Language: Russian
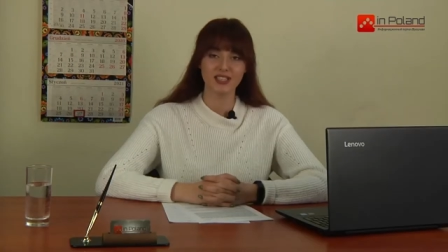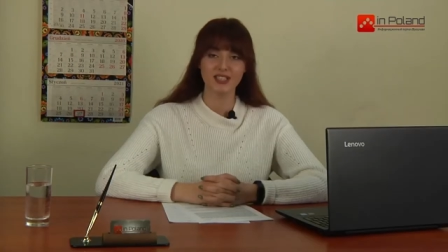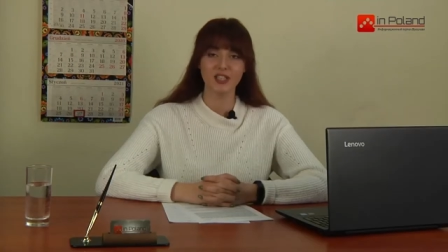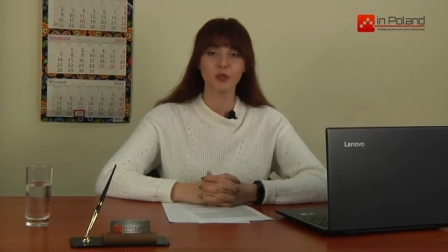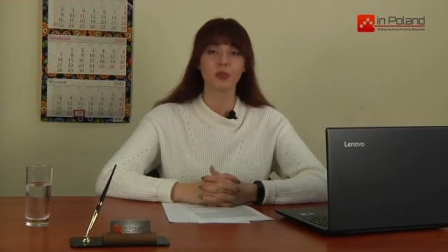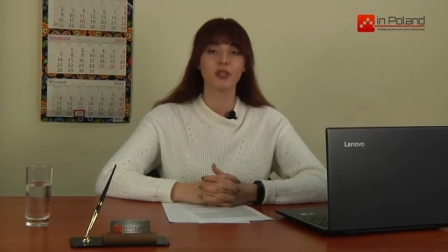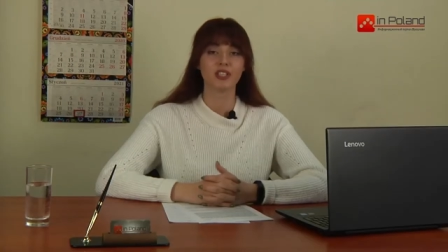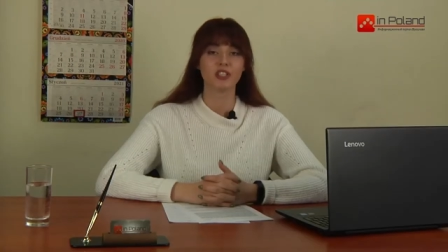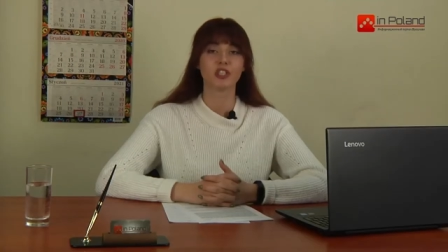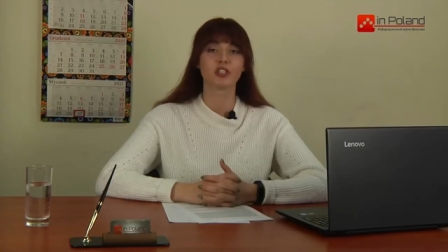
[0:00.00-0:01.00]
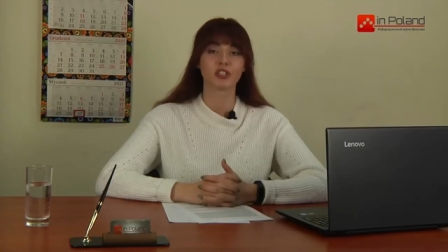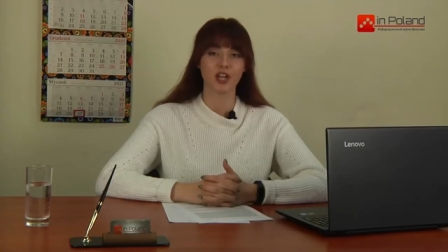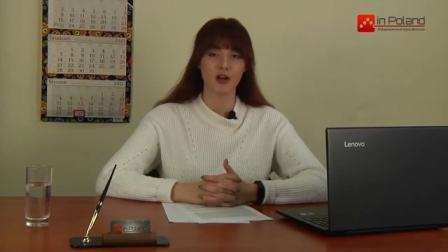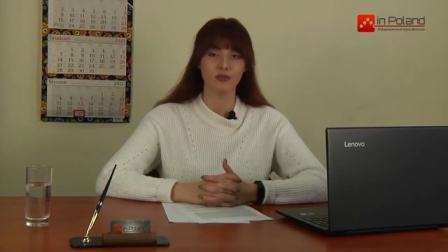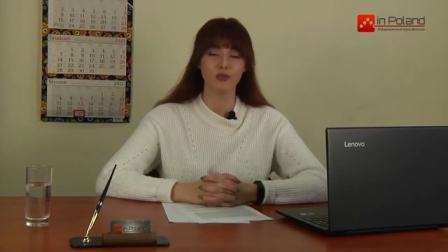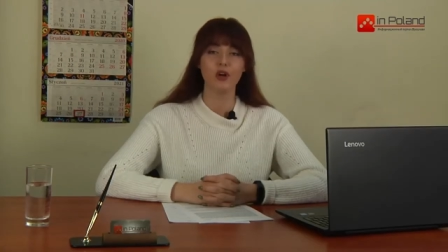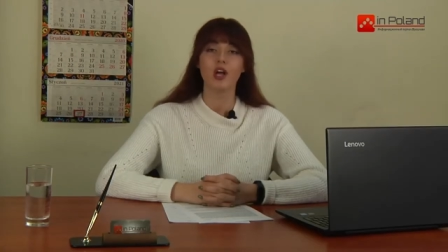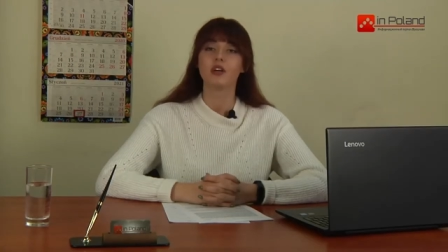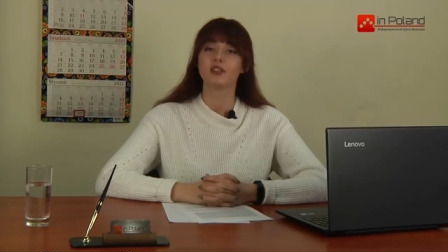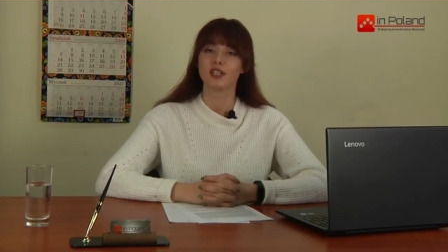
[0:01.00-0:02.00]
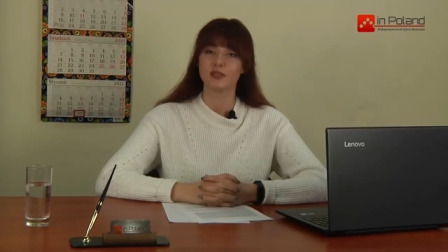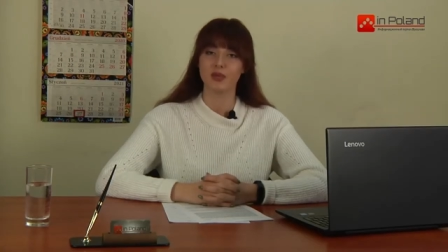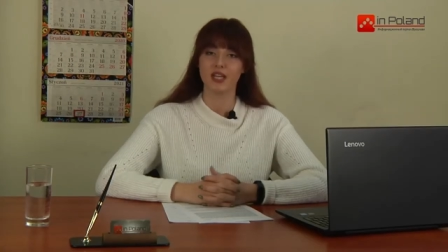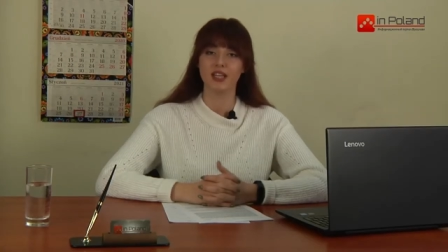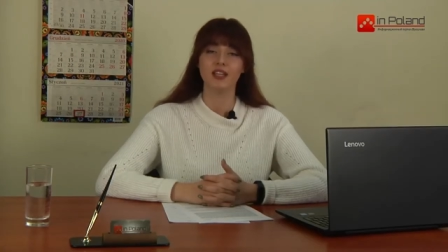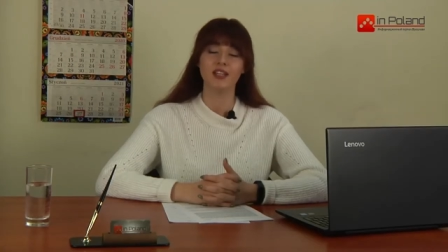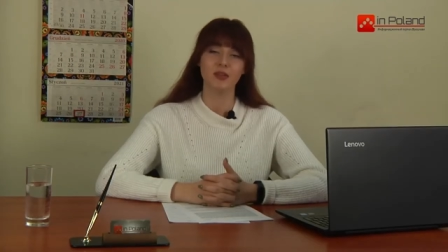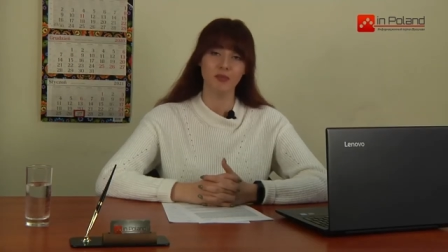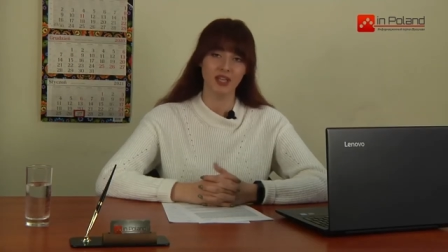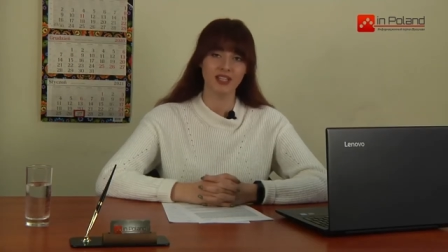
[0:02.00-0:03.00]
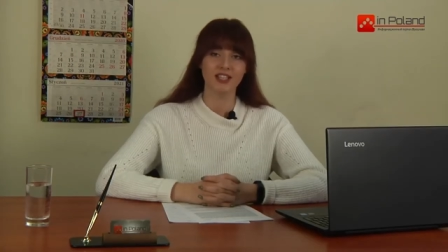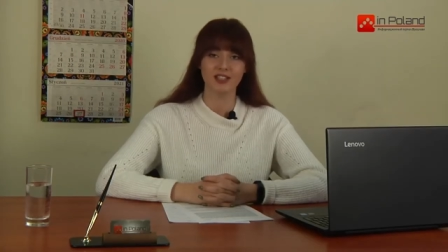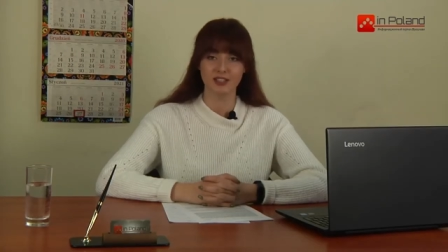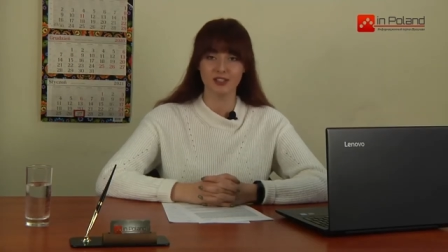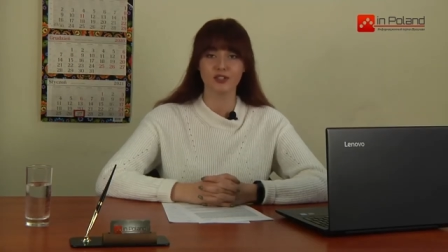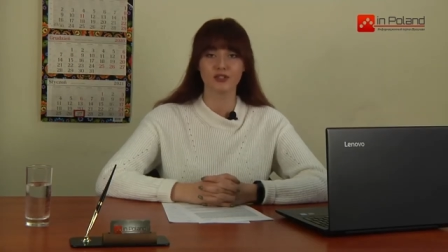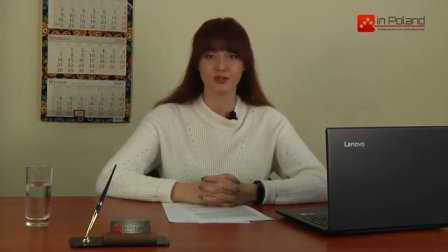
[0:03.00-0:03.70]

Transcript: из них подлежит штрафу в размере не менее тысячи